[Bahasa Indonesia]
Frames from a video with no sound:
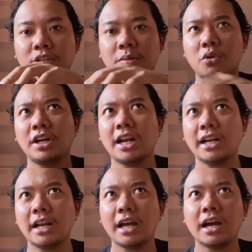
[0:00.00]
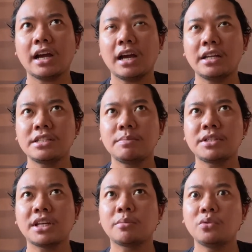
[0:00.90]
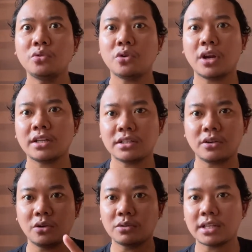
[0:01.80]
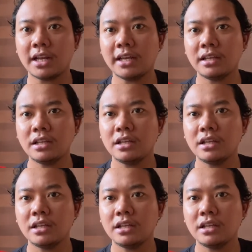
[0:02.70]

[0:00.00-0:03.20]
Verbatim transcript: modelan k GP 1000, koreksi kalau gue salah ya